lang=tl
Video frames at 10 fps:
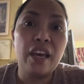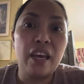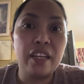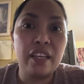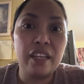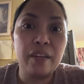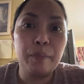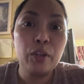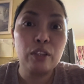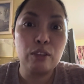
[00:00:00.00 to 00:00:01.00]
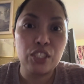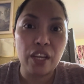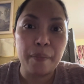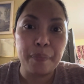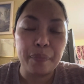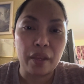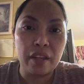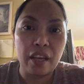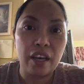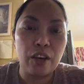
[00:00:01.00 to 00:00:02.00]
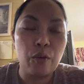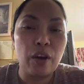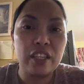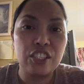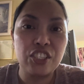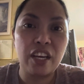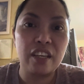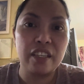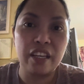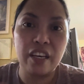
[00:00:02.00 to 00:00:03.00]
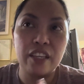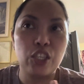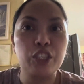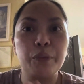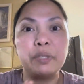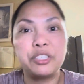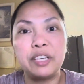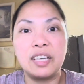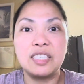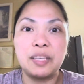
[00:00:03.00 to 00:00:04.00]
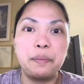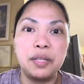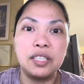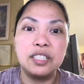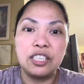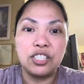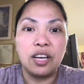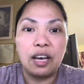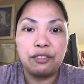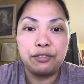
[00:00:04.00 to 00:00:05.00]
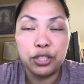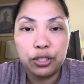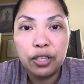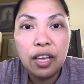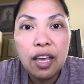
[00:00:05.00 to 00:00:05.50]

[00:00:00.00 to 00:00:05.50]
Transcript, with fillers: And then, mo na to siya na kuan na siya na documentary accepted na siya after.